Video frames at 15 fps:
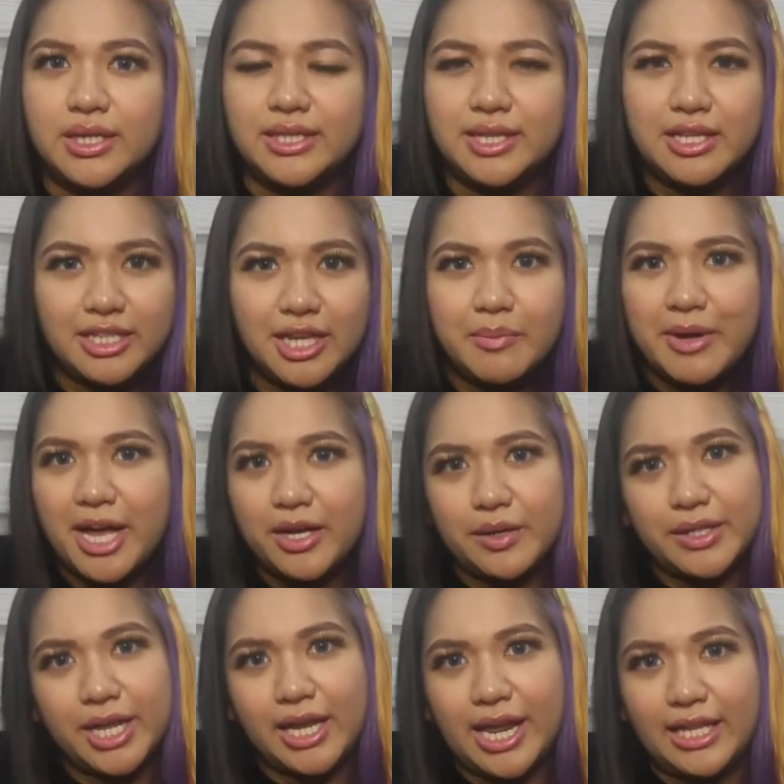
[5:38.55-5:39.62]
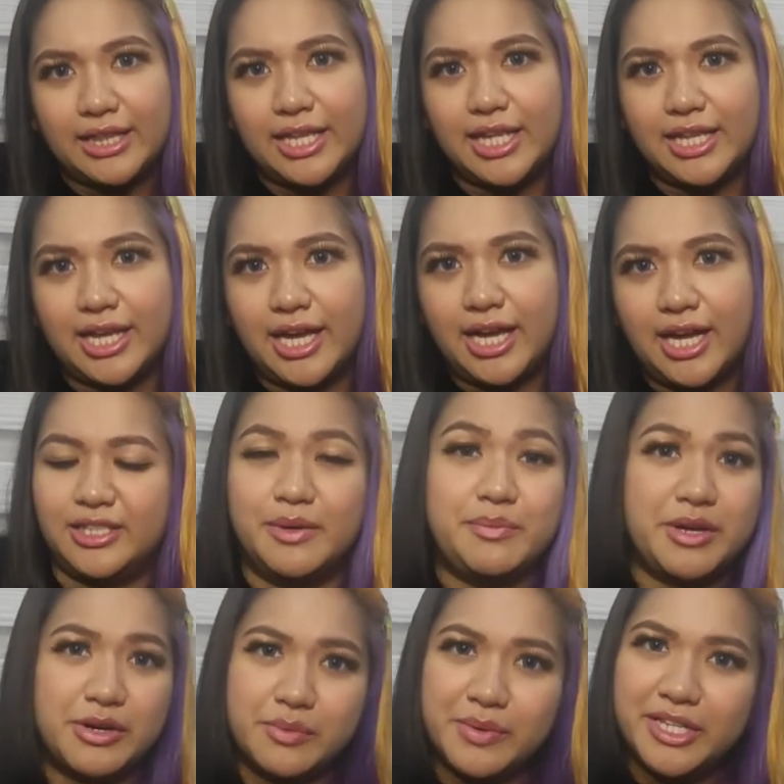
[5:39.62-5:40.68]
na nabago na natin ang
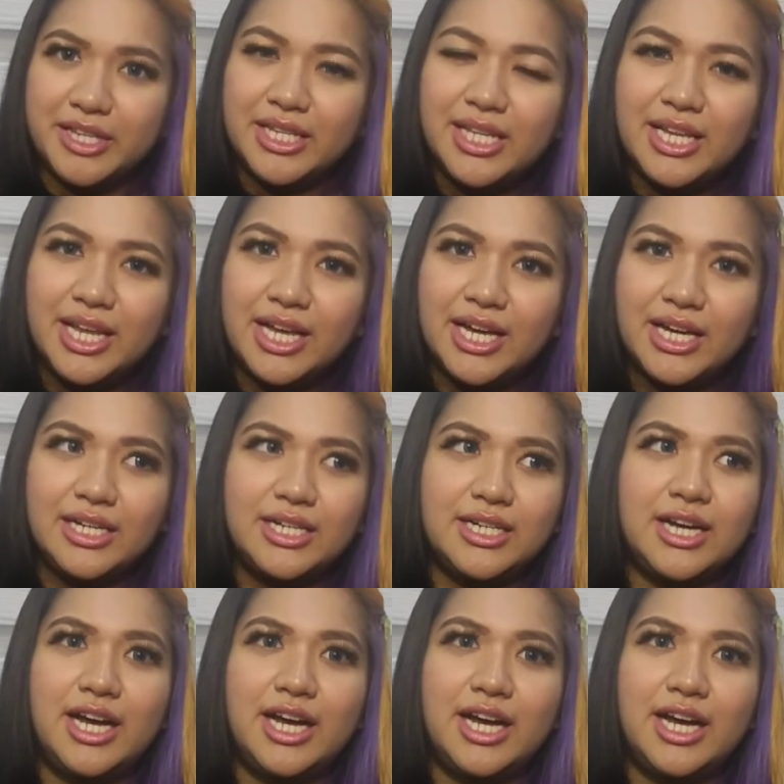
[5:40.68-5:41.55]
temperament nila,